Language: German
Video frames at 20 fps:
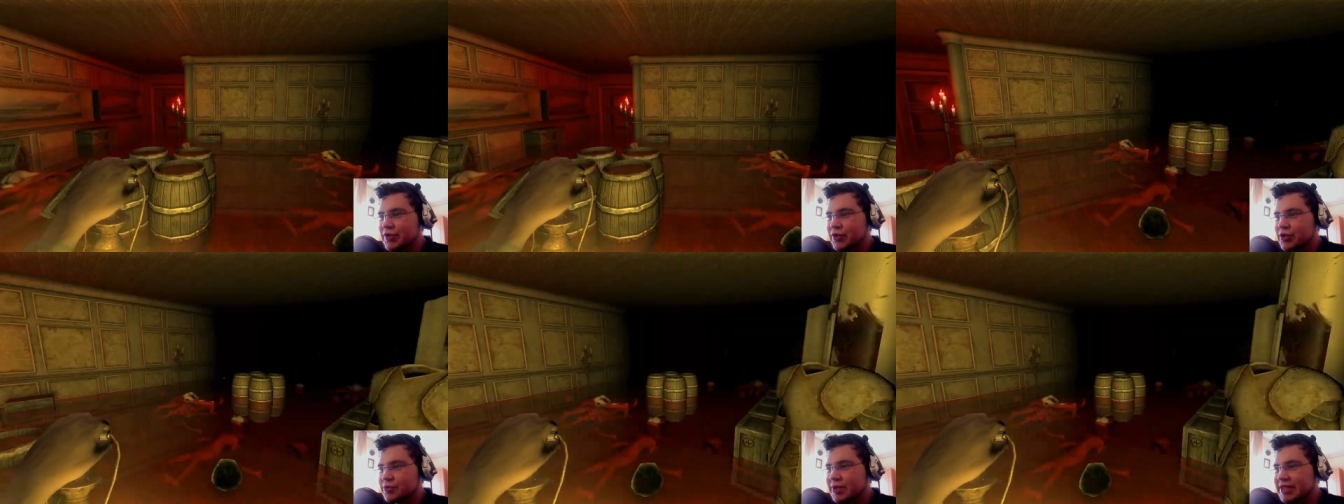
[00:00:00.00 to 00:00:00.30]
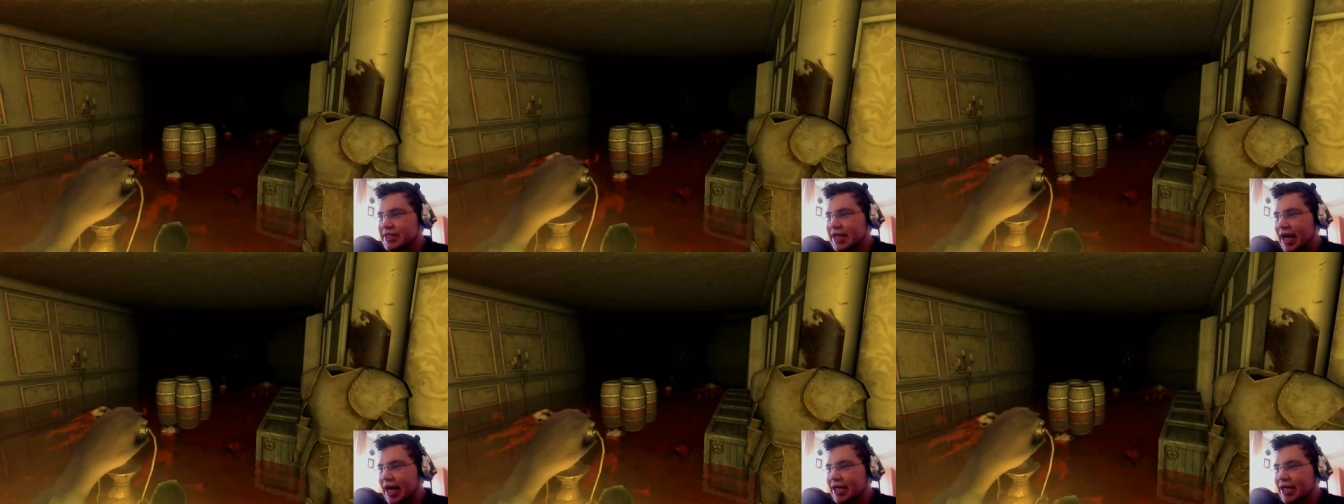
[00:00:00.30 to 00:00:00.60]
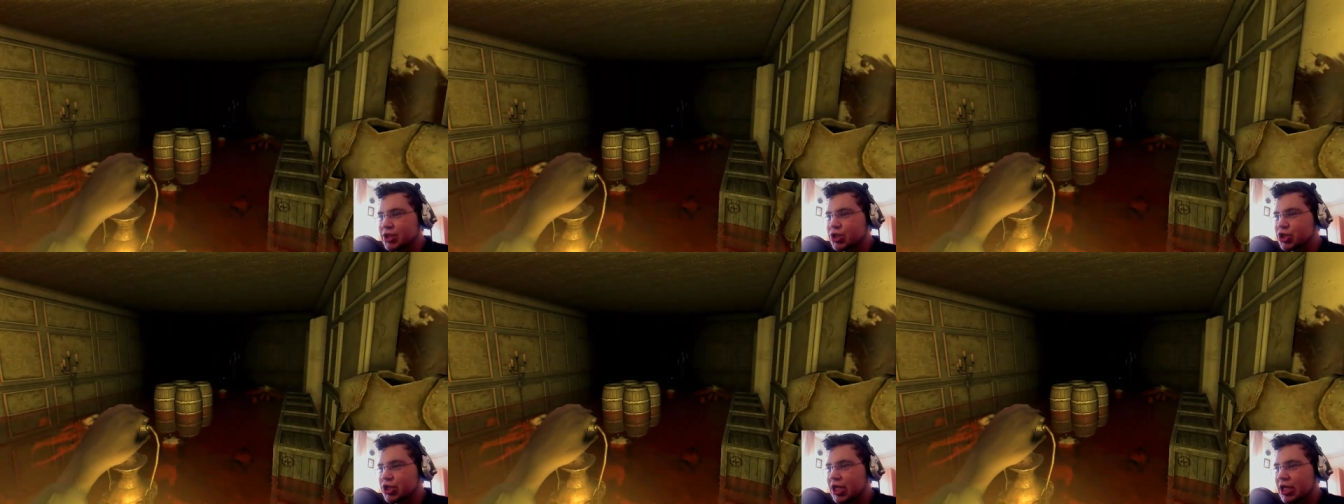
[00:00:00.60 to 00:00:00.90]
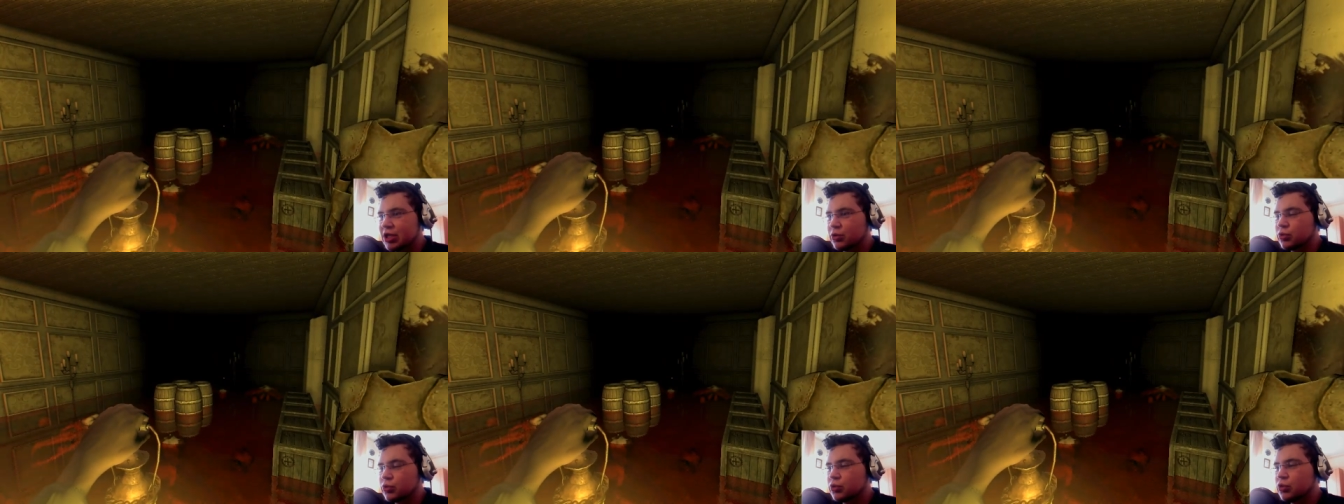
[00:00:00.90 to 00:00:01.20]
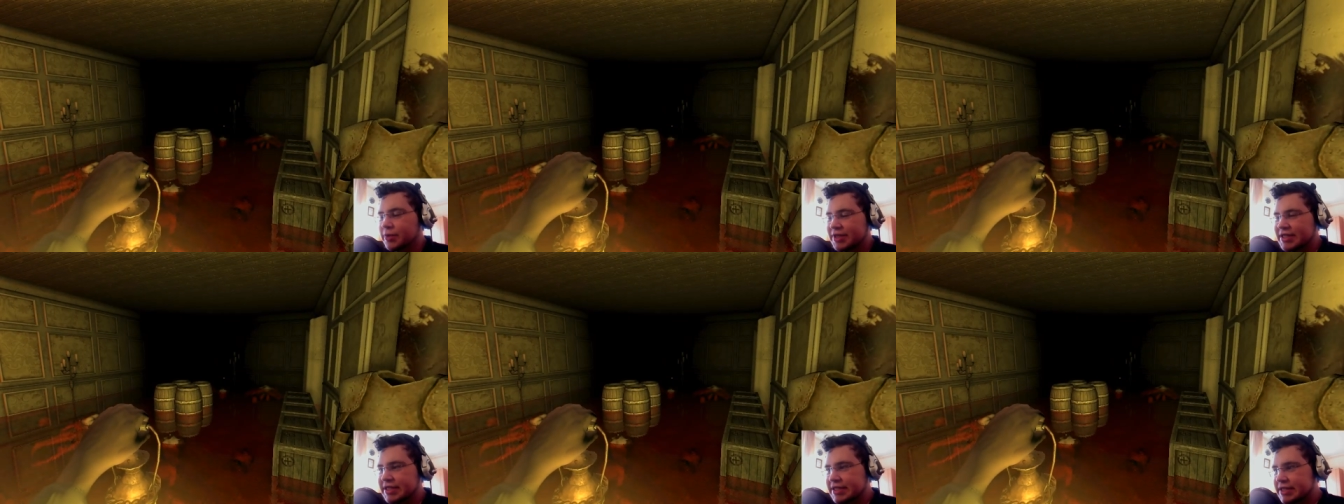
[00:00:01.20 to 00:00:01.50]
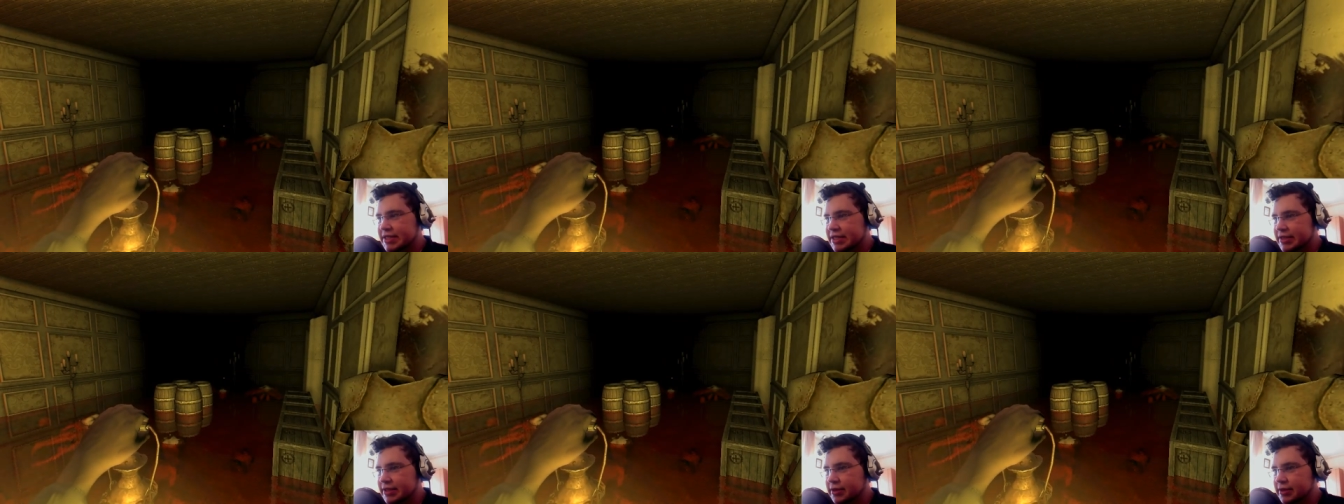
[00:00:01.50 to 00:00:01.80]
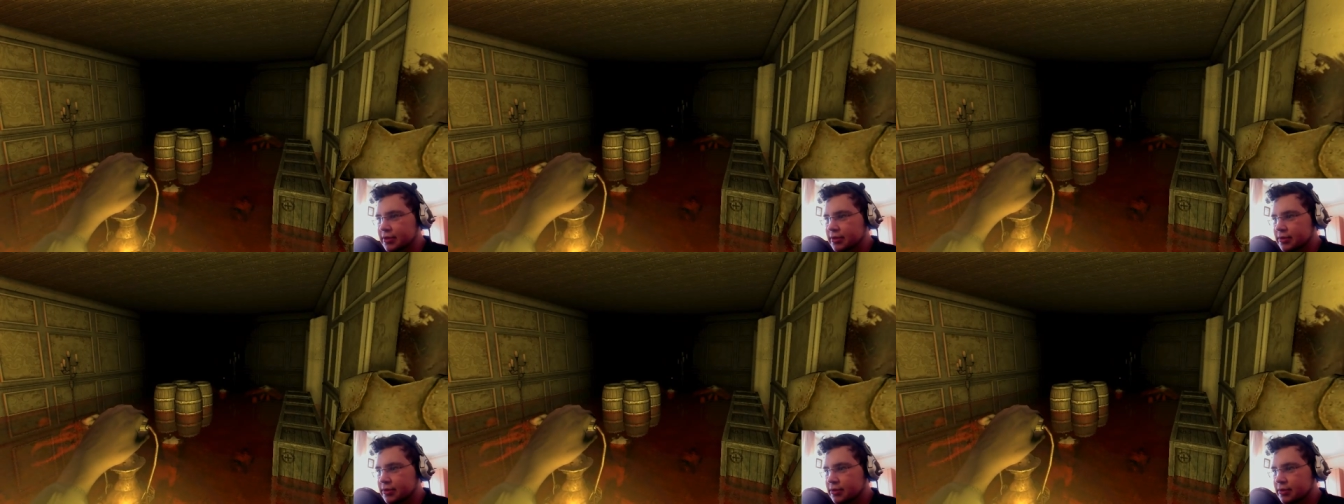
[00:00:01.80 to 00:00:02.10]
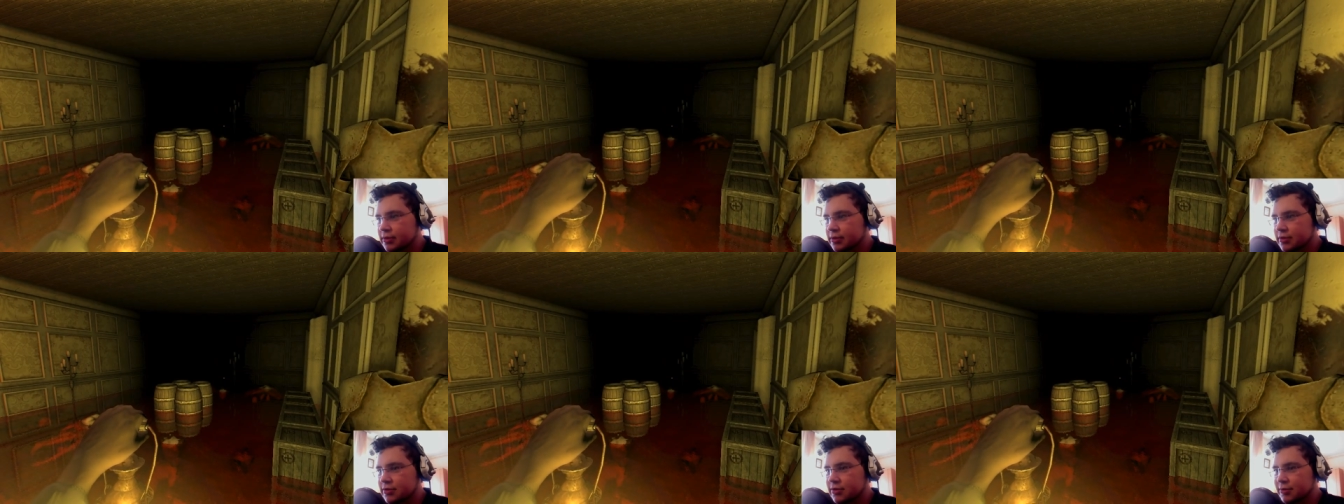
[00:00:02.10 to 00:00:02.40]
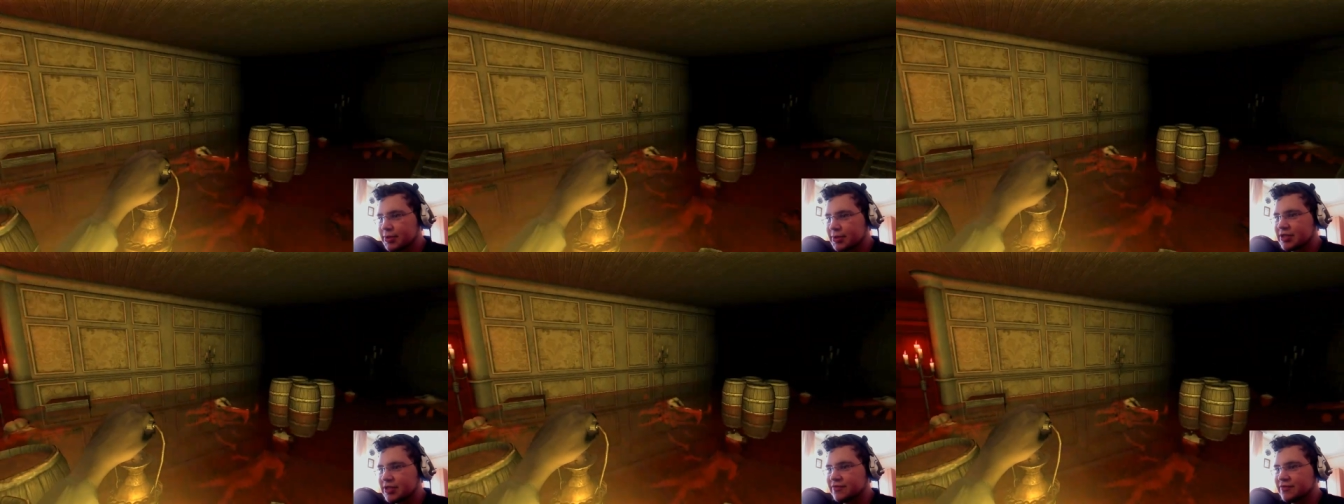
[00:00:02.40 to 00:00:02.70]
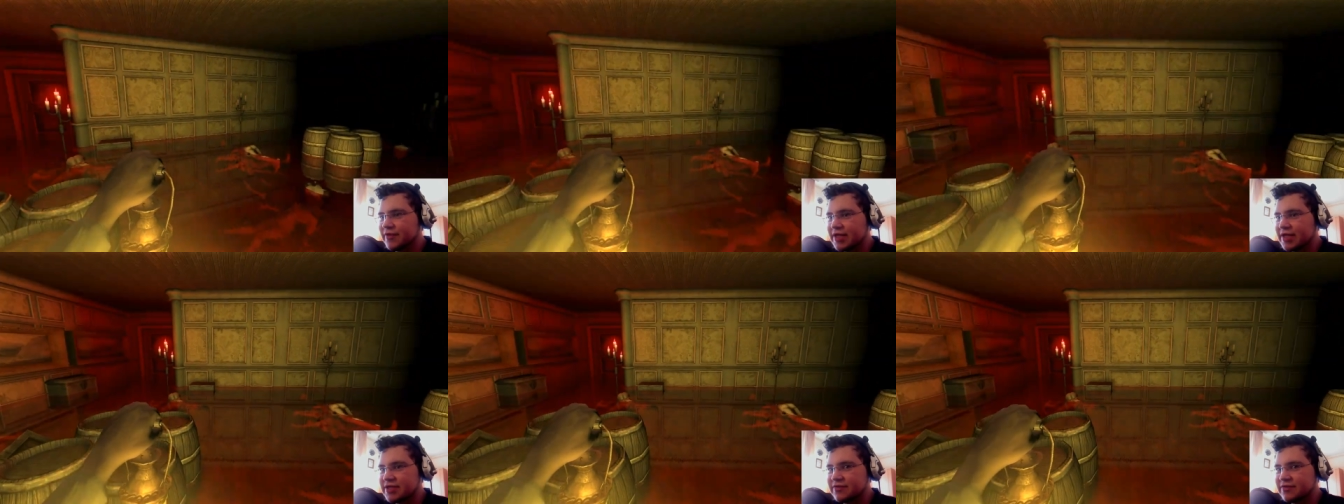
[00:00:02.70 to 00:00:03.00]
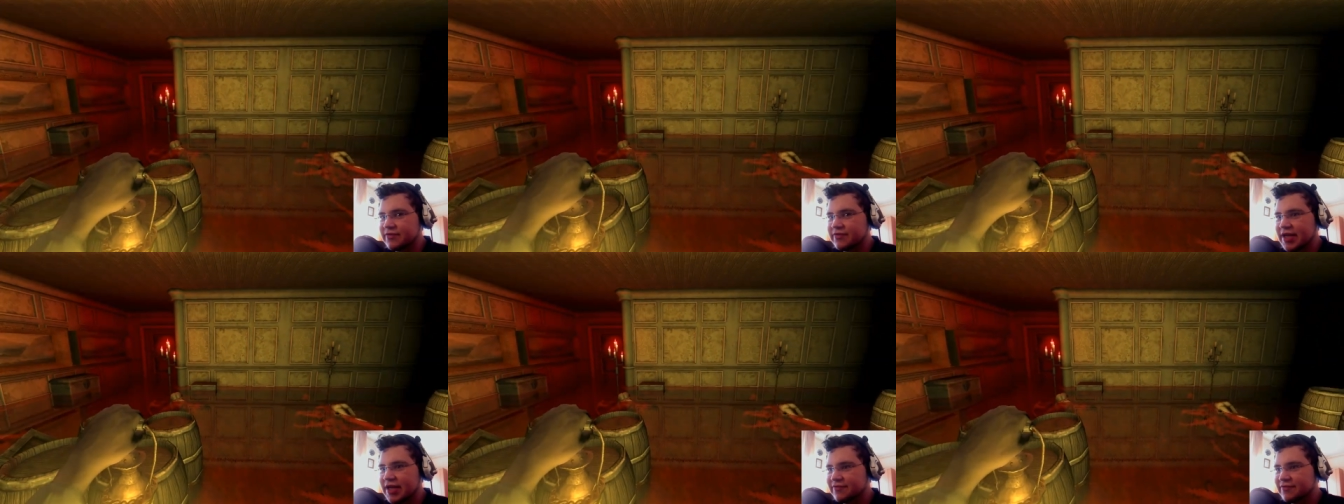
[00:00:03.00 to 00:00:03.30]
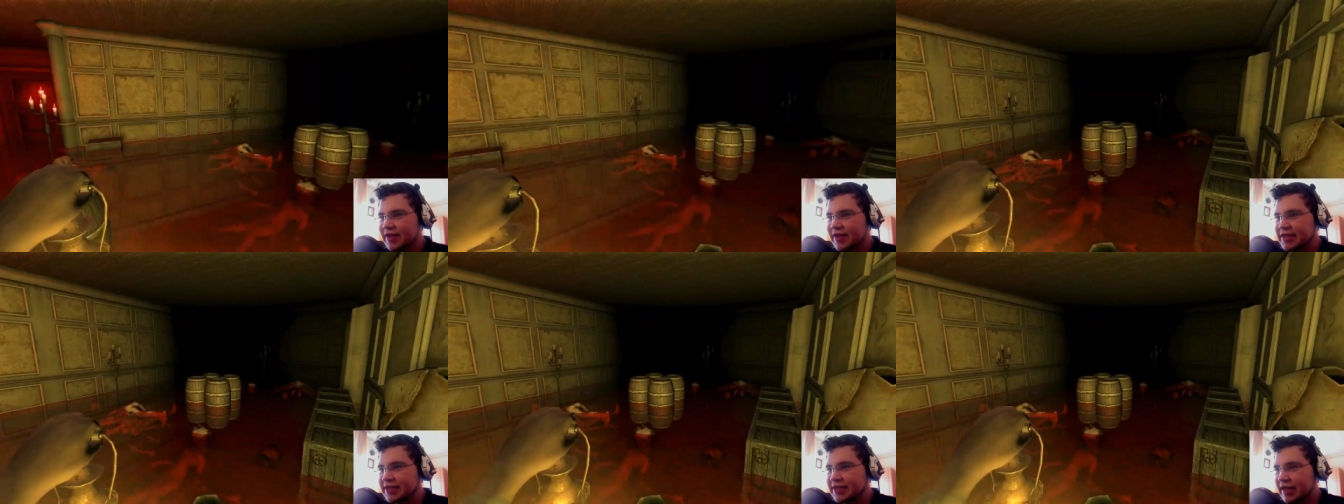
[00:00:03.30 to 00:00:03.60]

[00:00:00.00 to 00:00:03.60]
euch bitte anstellen und Nummern ziehen? So, damit ich weiß, wer wann